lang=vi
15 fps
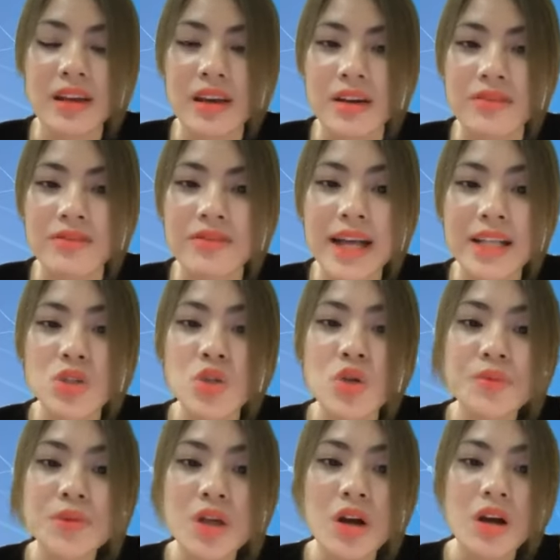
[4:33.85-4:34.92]
và giúp
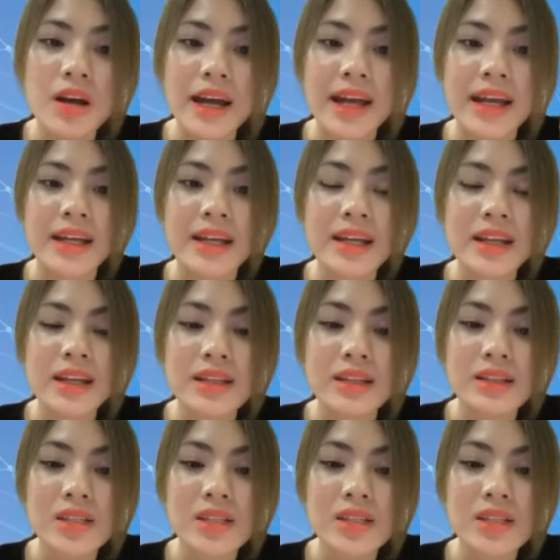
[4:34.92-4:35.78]
cho cái